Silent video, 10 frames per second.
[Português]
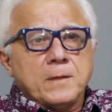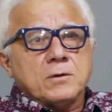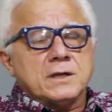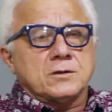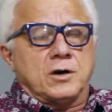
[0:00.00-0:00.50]
O
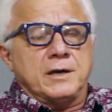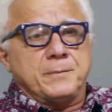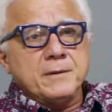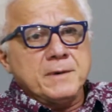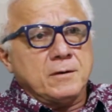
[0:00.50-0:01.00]
que dói?
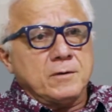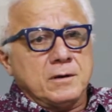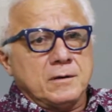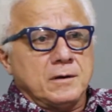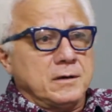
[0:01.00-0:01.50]
Primeiro,
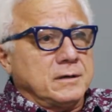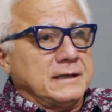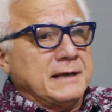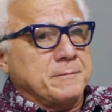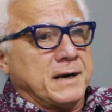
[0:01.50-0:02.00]
eh,
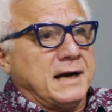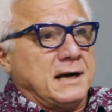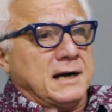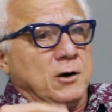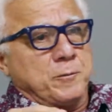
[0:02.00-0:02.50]

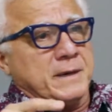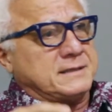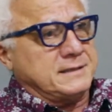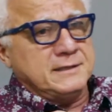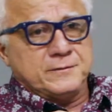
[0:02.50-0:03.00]
lembrar ao
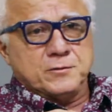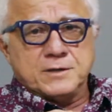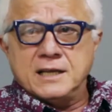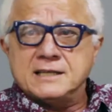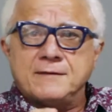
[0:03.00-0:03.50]
passivo
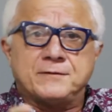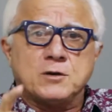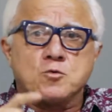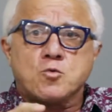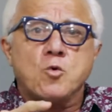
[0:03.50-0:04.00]
que ele deve ter
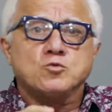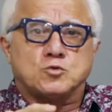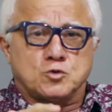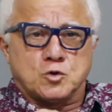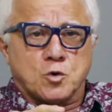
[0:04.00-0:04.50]
o
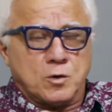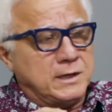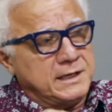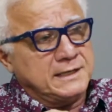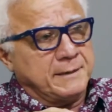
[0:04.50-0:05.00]

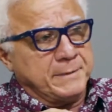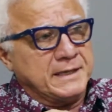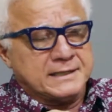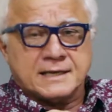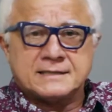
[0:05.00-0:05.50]
controle da
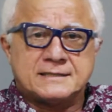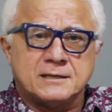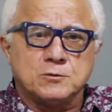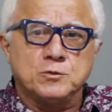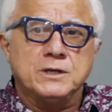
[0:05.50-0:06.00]

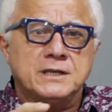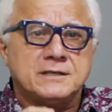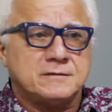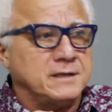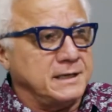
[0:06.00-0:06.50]
penetração no
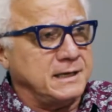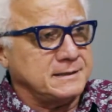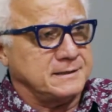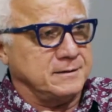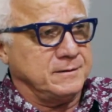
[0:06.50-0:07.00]
início da
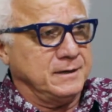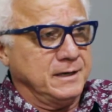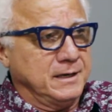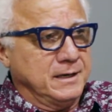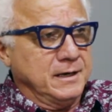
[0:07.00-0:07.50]
relação.
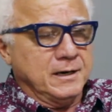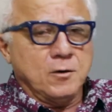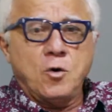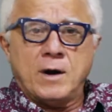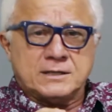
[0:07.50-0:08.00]

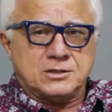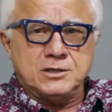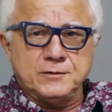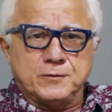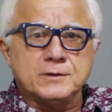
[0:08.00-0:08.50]
O
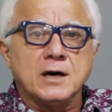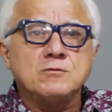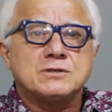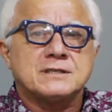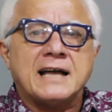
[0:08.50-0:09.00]
ativo não
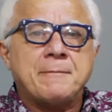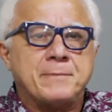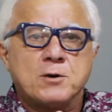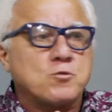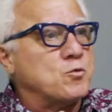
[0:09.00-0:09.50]
está
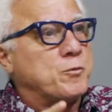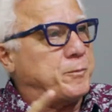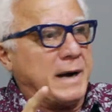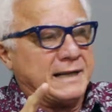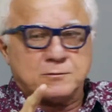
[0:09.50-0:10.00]

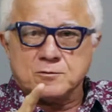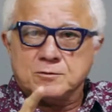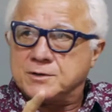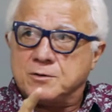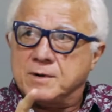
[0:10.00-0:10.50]
preocupado com o
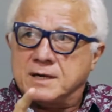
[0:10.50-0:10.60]
teu